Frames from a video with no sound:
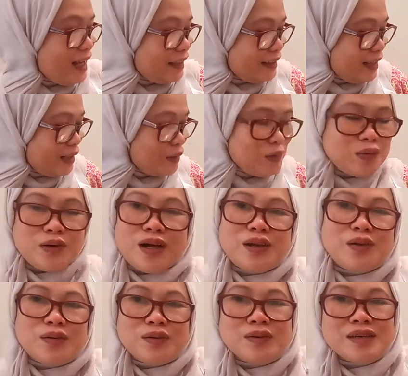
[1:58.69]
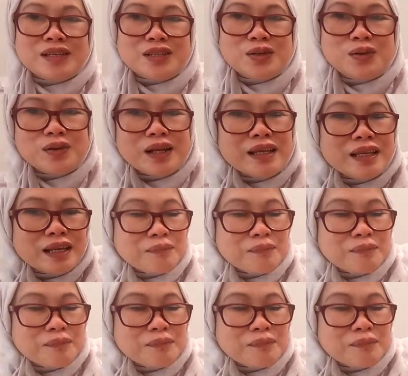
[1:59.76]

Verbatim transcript: natin kung anong itsura niyan